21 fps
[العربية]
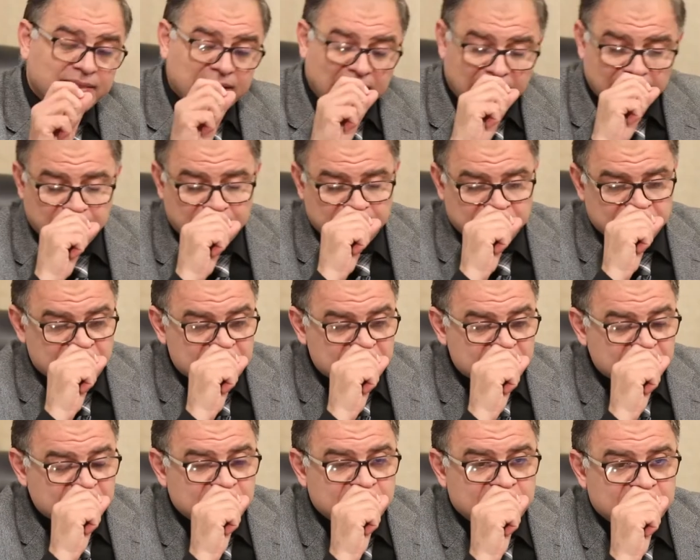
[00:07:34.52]
طيب
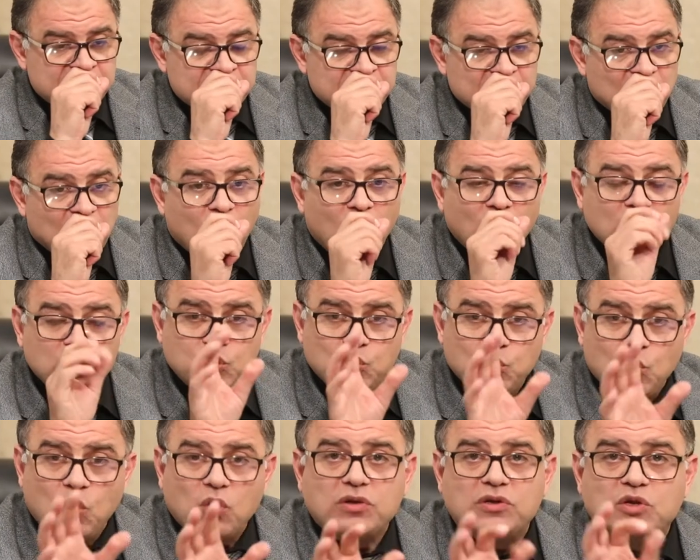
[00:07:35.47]
اولد
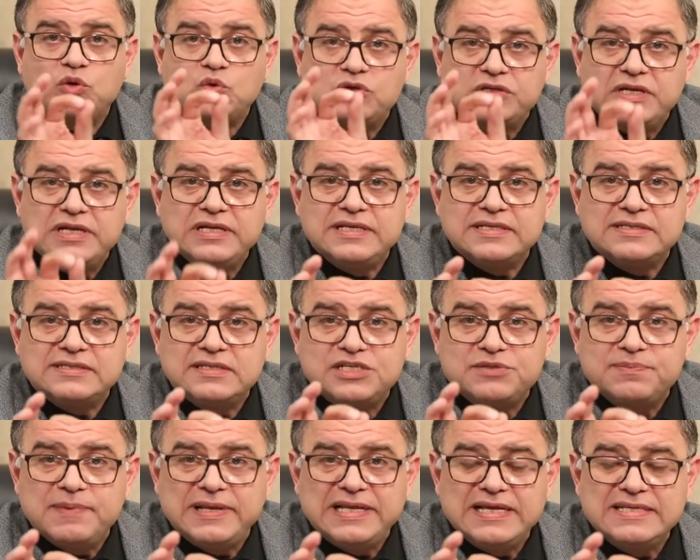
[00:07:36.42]
وورد كوتينيوس
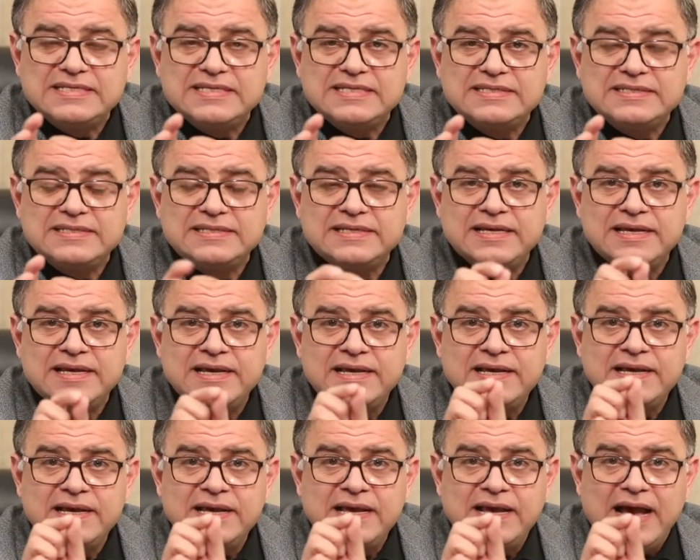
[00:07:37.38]
تشمينيز
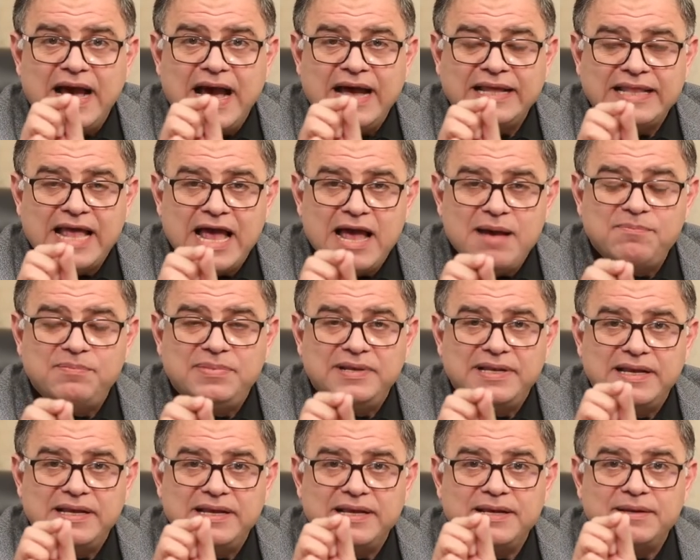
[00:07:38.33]
انا
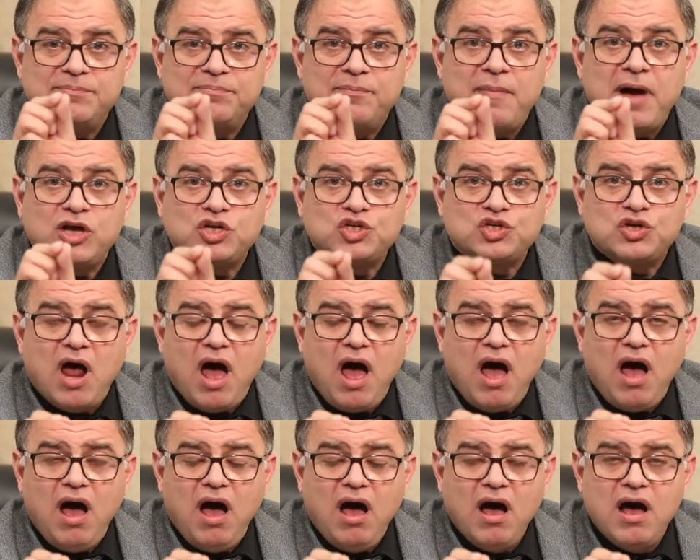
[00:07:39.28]
قبل ما
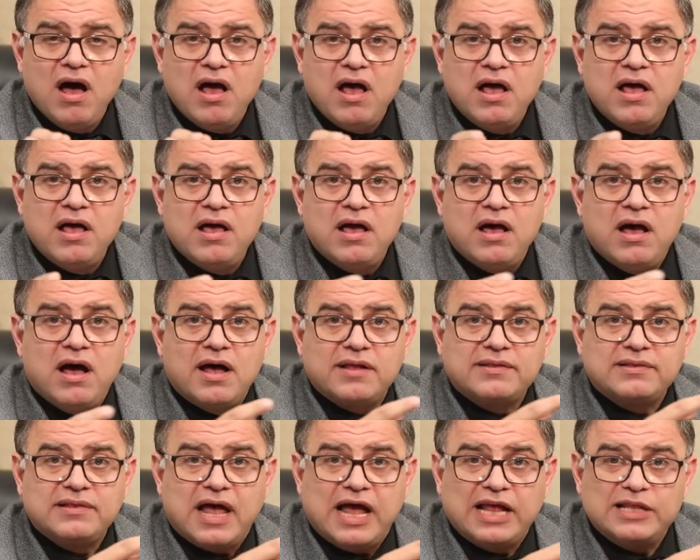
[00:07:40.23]
اشرحها
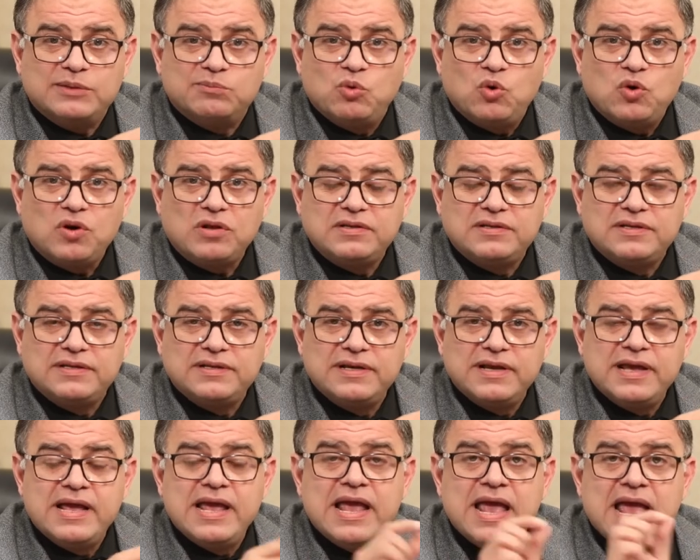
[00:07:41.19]
هطلع على البورد
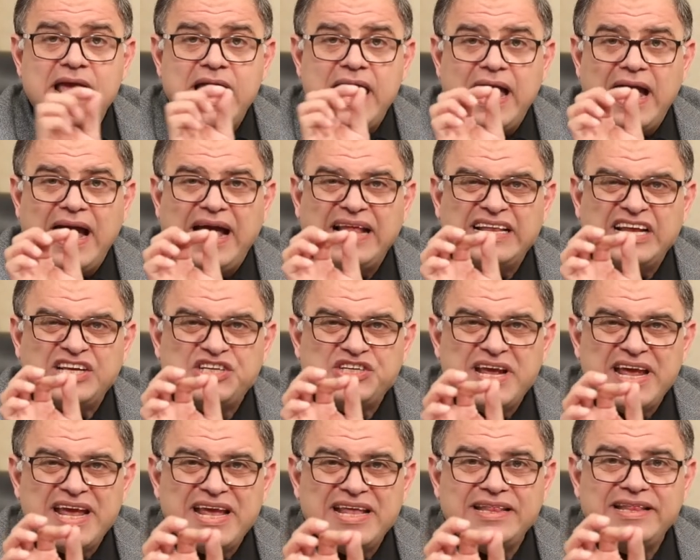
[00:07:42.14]

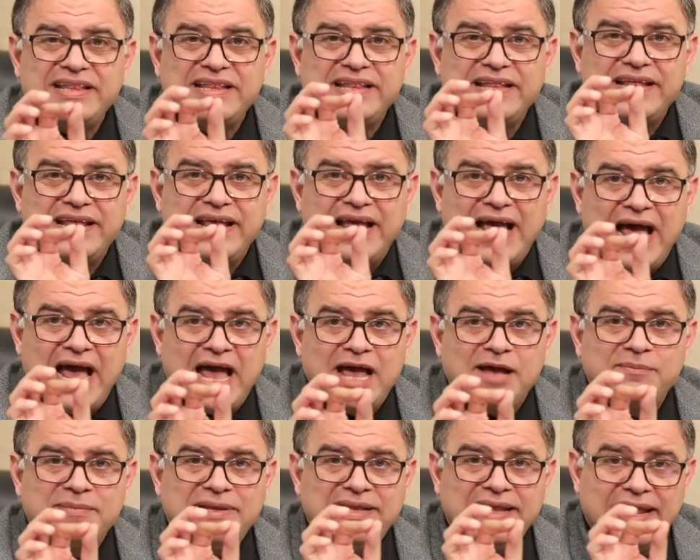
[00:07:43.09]
علشان
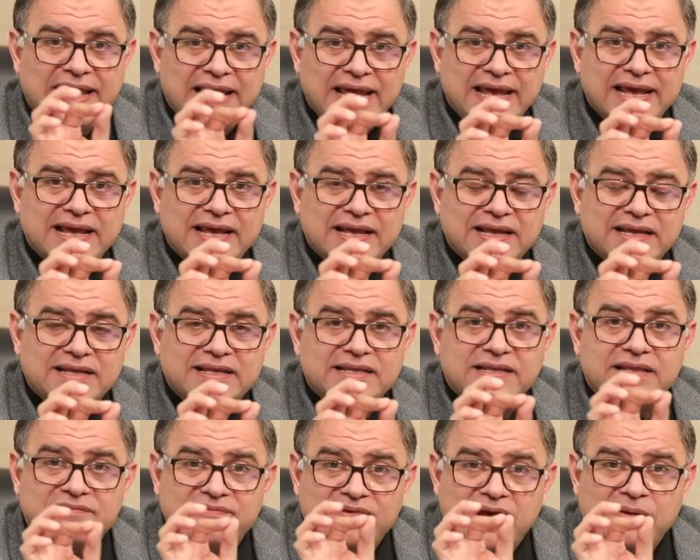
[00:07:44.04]
هعمل حاجه
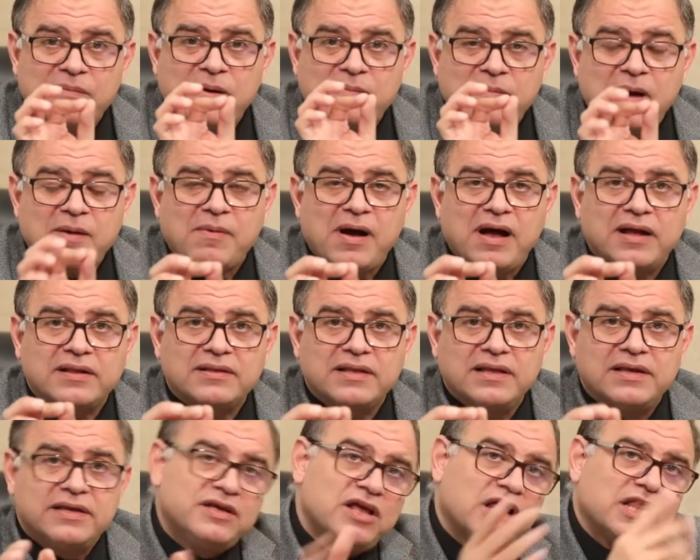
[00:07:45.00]
نفهمها مع بعض
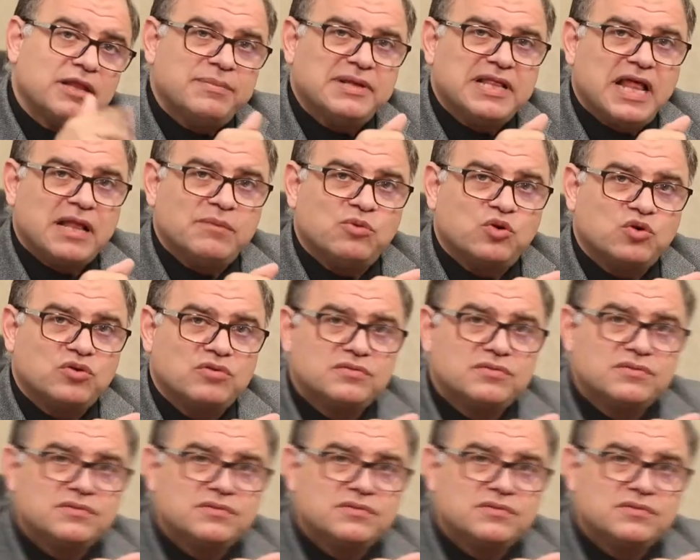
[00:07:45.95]
يلا بينا على البورد